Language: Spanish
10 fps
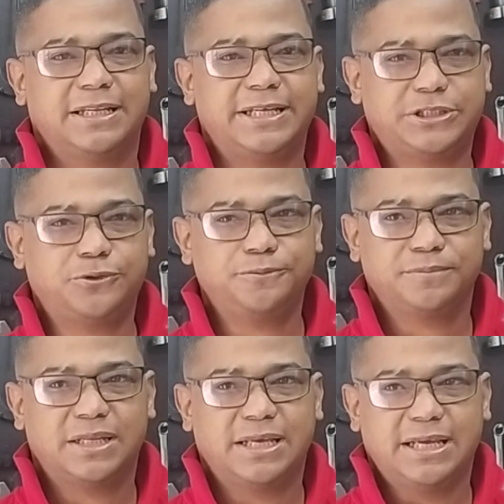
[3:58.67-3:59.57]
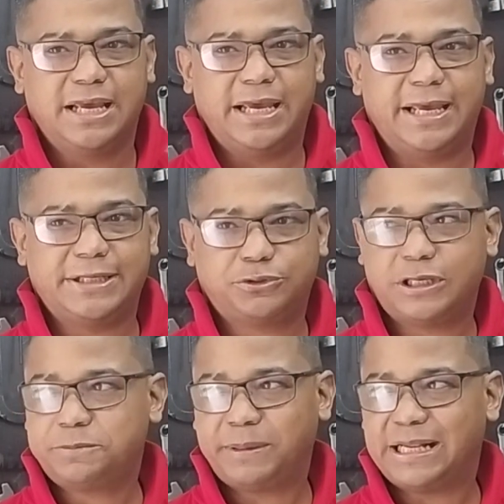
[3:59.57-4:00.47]
¿Listo? Eh,
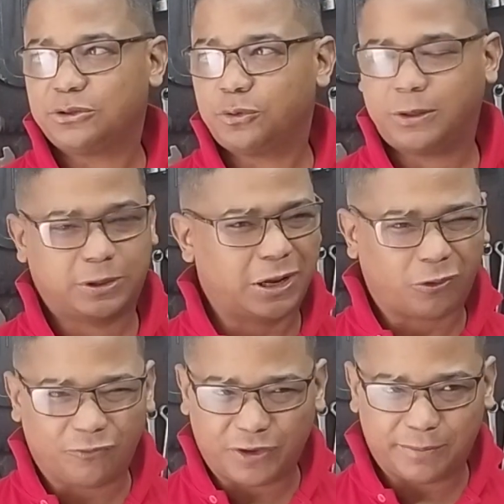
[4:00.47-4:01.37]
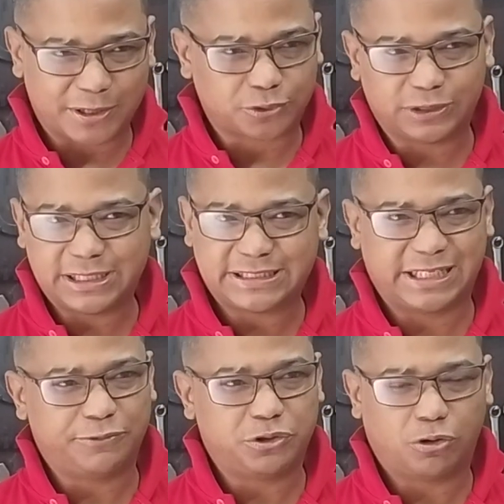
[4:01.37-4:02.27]
estoy esperando la confirmación del
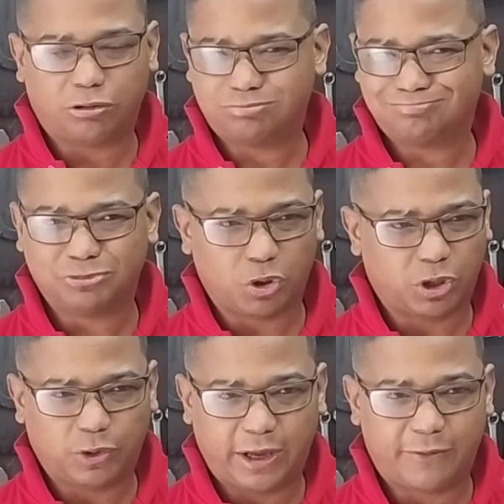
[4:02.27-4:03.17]
distribuidor. No creo